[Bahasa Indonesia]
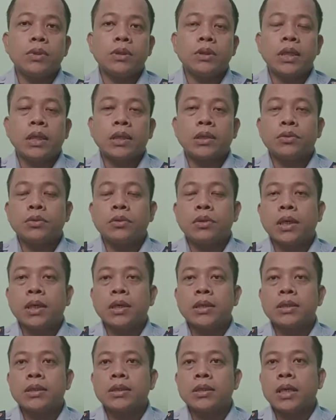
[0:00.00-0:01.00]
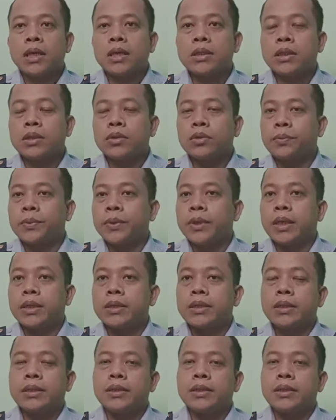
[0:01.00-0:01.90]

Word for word: menjatuhkan salah satu pihak